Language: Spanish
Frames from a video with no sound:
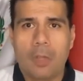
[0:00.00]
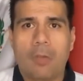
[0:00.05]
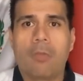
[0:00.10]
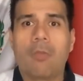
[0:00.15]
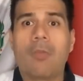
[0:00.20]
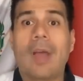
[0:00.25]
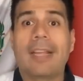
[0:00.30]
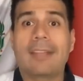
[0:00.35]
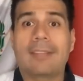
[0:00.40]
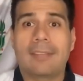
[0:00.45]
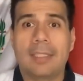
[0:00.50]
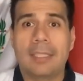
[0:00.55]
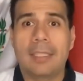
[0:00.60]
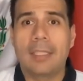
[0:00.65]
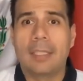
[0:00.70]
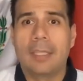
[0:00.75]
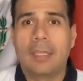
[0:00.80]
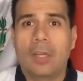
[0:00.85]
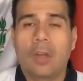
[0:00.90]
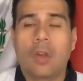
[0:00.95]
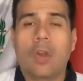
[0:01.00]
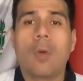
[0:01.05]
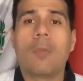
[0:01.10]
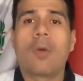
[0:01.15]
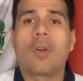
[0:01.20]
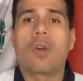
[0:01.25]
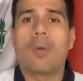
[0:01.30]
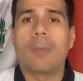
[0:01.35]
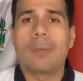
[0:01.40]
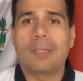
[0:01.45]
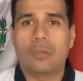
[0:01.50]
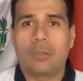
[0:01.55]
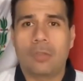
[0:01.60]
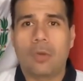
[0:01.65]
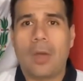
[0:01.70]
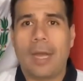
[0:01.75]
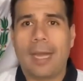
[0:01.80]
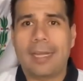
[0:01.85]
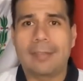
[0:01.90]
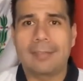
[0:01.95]
Fue así como
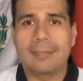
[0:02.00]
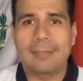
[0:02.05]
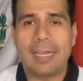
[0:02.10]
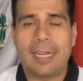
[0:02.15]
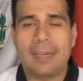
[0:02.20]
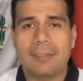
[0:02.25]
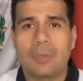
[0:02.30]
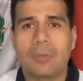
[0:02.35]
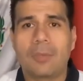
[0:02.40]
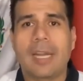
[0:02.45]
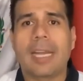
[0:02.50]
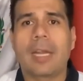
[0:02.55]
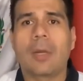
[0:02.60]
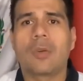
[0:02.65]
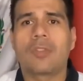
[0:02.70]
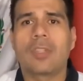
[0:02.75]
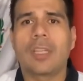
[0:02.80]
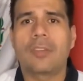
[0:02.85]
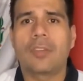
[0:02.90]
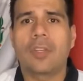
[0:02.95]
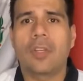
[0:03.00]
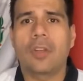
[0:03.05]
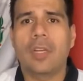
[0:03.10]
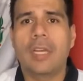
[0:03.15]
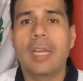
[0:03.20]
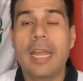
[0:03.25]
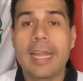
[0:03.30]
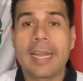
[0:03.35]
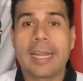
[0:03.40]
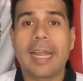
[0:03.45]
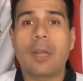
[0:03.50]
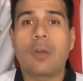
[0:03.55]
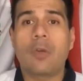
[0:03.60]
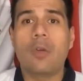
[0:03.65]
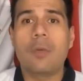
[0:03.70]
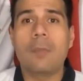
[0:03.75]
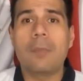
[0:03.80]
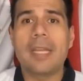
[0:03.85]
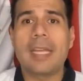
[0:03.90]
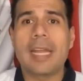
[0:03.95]
comenzó a gestarse una negociación que
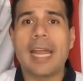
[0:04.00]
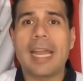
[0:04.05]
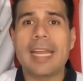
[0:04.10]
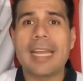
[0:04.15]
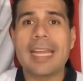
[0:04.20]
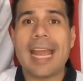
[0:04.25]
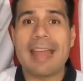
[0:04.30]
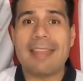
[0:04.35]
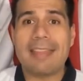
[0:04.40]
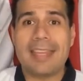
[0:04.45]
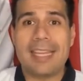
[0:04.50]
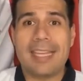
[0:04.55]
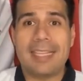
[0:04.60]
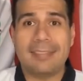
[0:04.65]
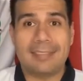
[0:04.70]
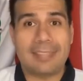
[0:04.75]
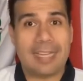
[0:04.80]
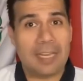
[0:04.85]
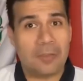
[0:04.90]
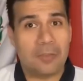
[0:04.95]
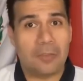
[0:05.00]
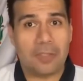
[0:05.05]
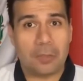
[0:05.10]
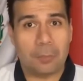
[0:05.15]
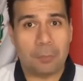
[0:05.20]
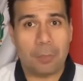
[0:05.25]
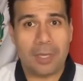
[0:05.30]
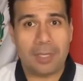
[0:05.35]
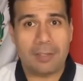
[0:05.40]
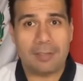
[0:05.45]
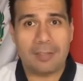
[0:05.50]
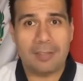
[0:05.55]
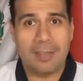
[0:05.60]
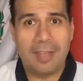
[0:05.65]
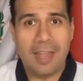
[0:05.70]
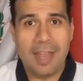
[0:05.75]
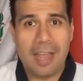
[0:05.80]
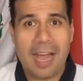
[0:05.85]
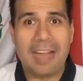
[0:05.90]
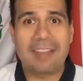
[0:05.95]
culminaría 10 años después,
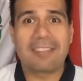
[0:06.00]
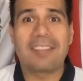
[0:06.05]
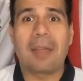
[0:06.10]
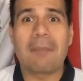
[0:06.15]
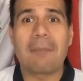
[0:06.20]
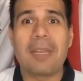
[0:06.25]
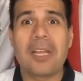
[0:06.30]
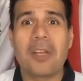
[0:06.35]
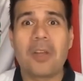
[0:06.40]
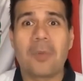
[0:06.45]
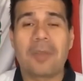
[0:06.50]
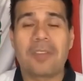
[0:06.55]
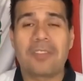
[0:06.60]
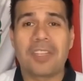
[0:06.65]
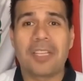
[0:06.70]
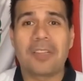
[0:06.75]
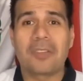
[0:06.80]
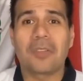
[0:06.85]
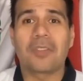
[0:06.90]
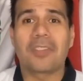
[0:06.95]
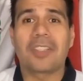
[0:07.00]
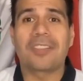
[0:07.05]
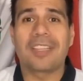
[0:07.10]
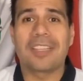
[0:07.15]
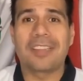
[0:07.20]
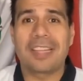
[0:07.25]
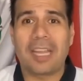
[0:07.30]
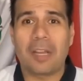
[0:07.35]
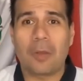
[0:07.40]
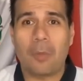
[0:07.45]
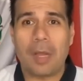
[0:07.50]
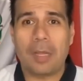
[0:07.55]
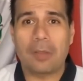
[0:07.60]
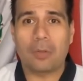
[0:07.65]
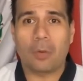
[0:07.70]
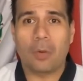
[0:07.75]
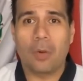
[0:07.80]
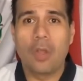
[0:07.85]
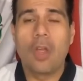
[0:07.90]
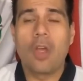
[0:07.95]
hasta
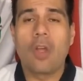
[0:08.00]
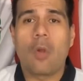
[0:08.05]
1964,